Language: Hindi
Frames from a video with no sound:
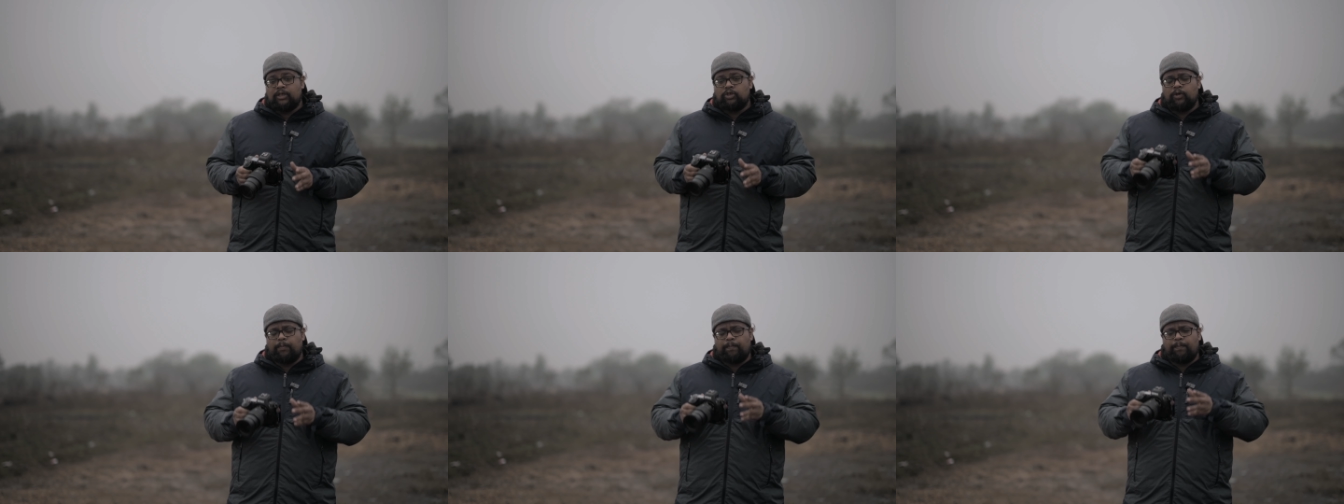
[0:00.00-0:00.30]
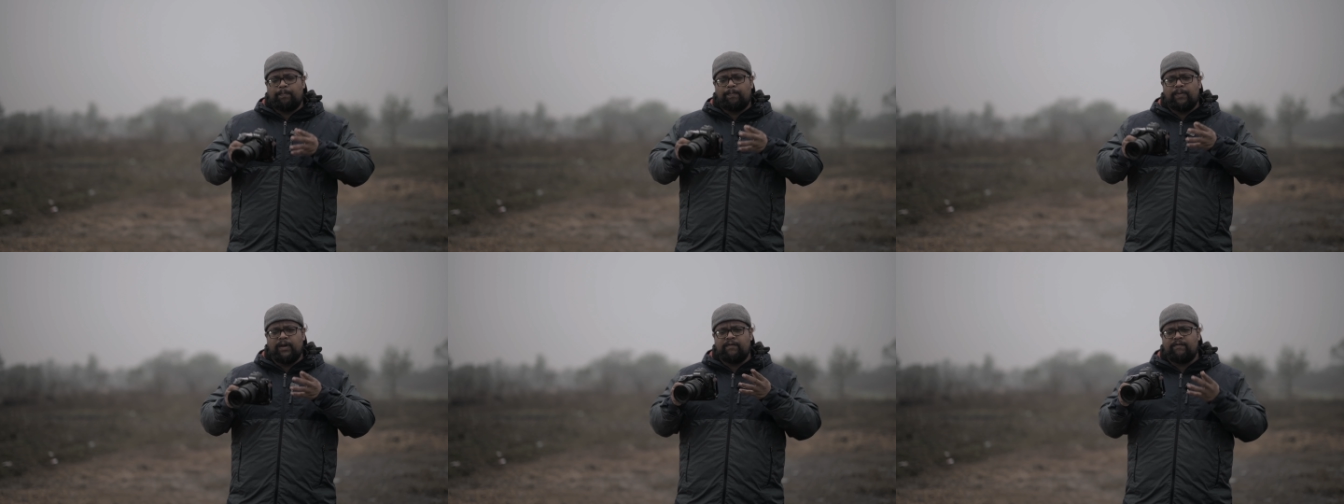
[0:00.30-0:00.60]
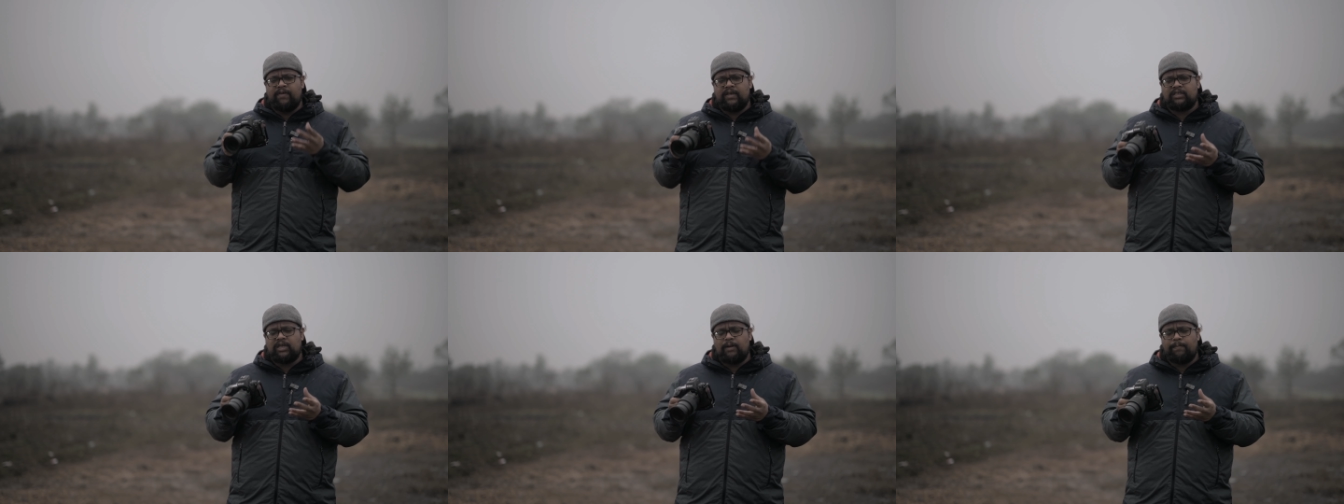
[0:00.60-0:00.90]
जो
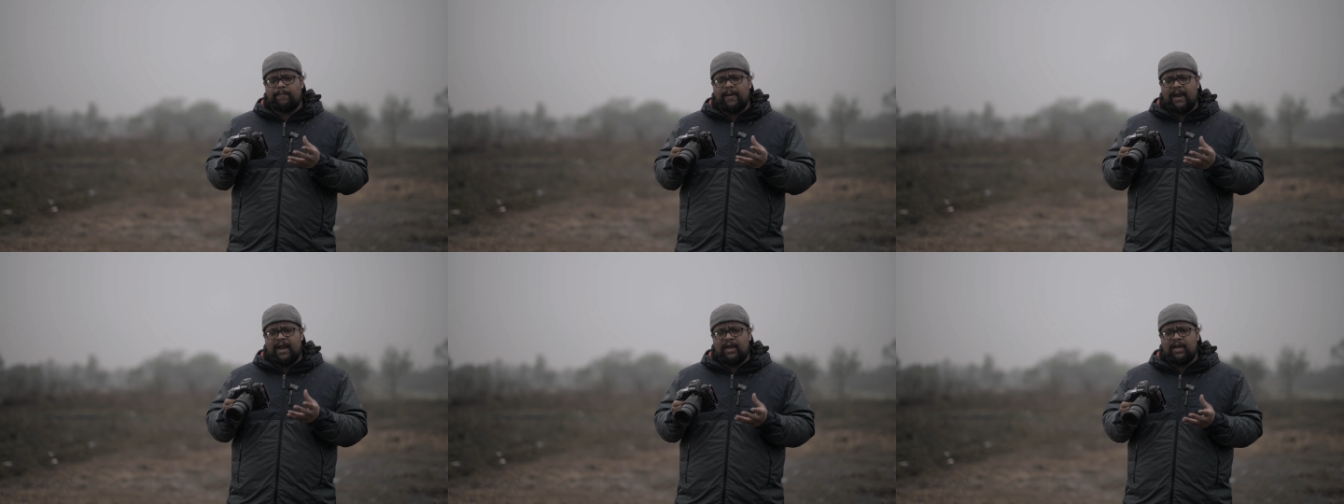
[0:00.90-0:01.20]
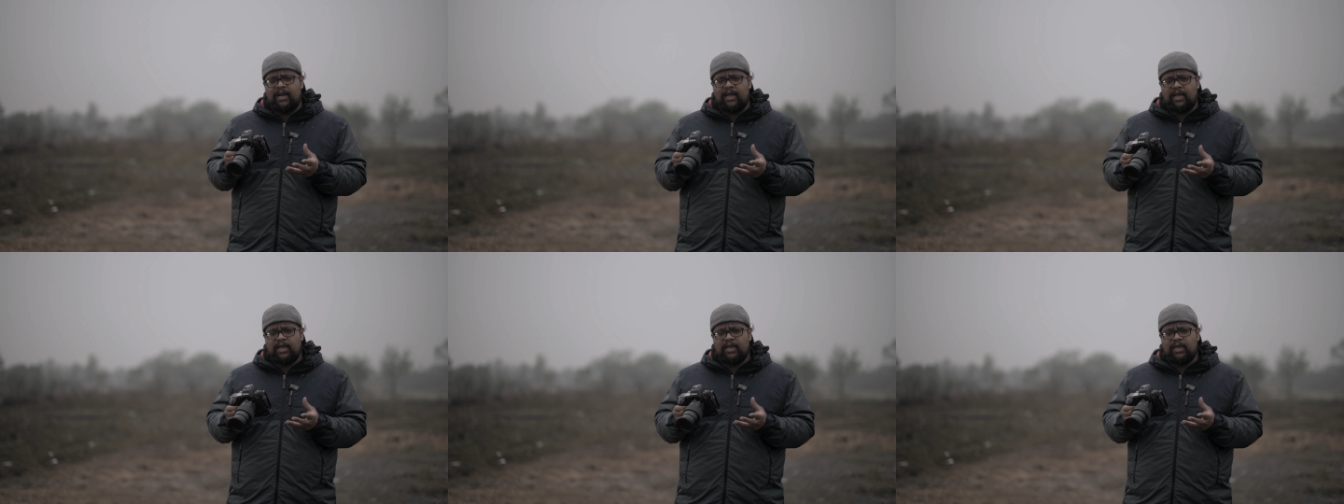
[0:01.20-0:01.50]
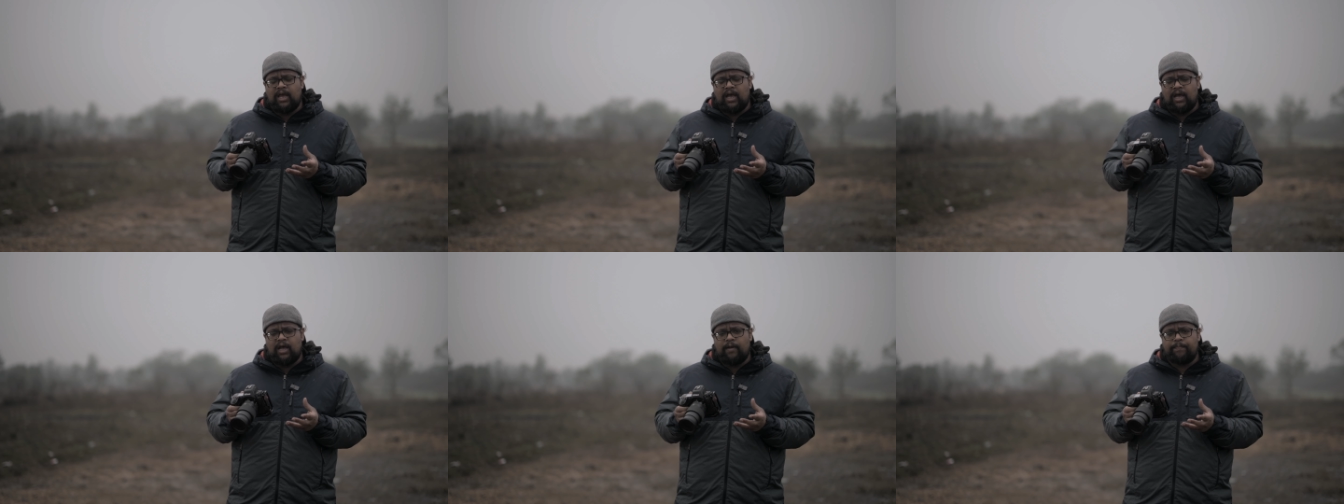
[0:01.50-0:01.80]
प्रीवियसली बैंडिंग
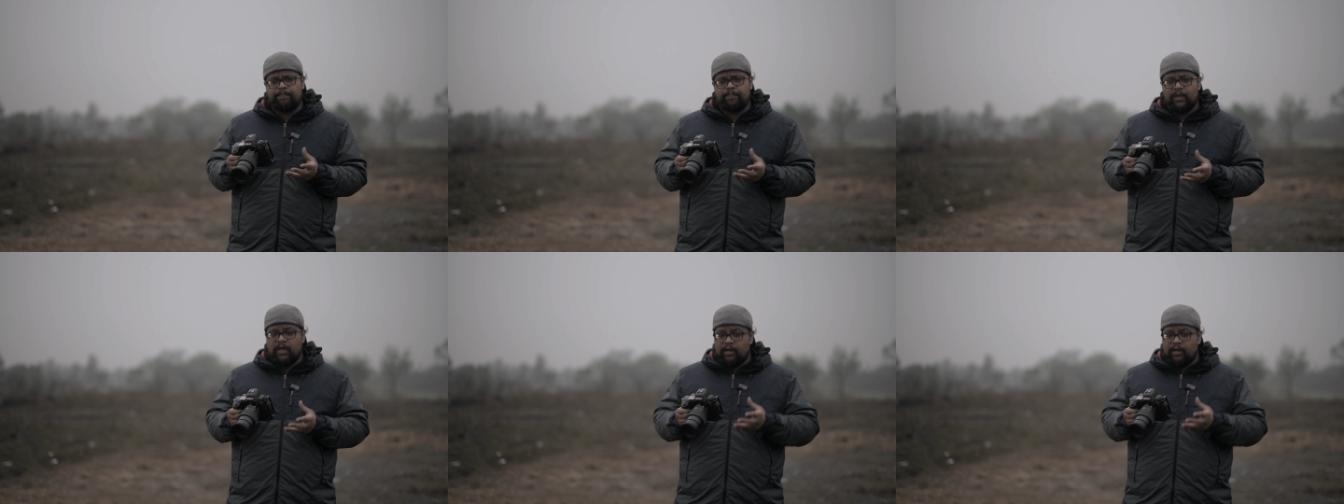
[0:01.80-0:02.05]
या